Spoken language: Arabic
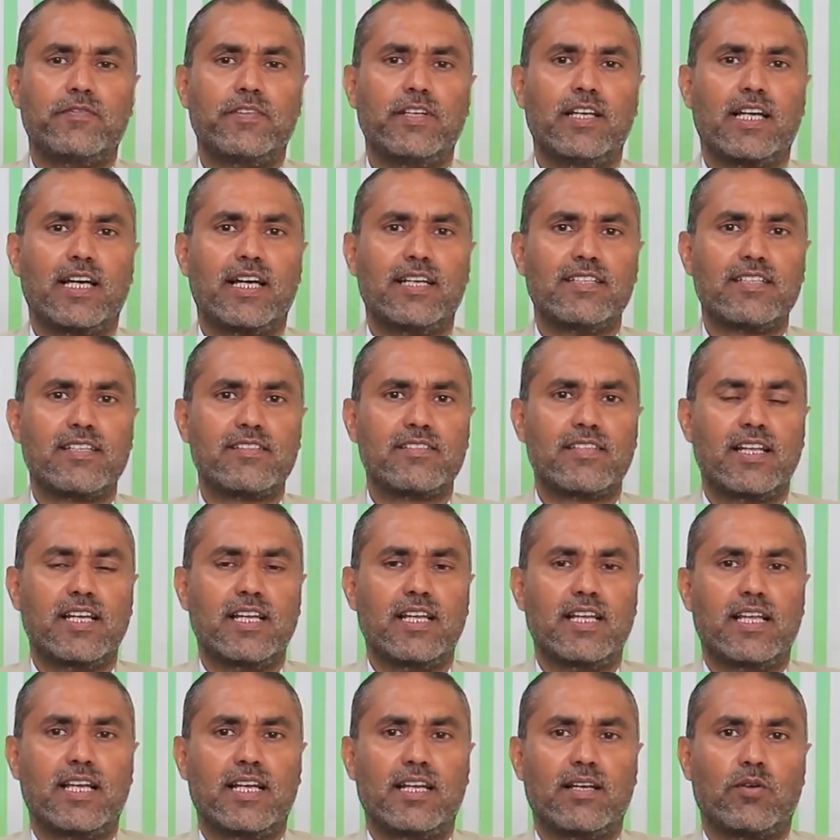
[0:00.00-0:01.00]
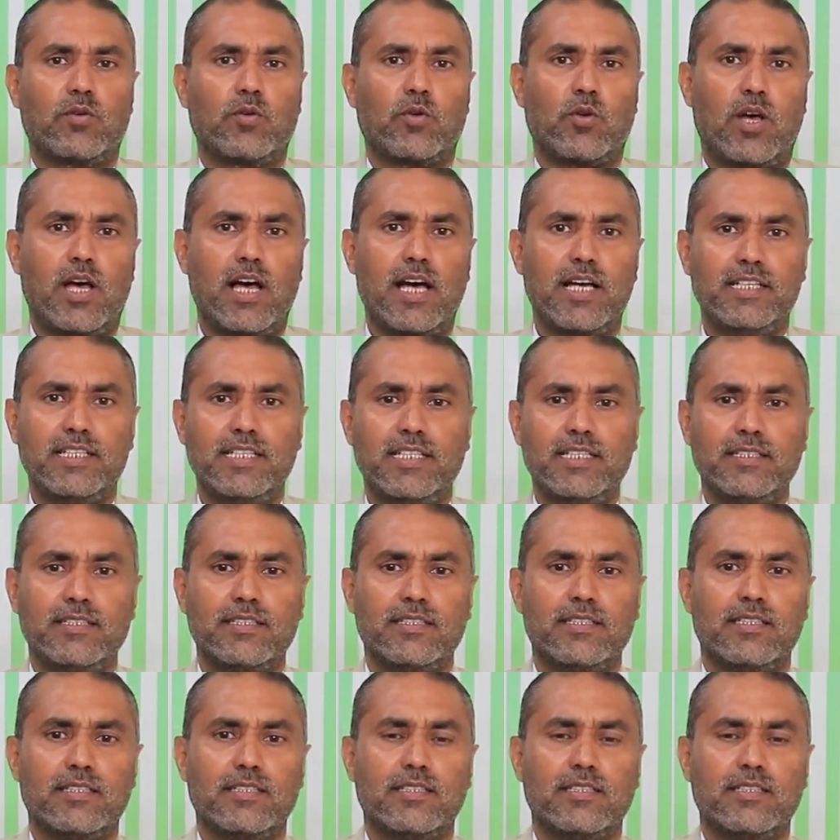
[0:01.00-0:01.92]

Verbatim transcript: في القصص القرآني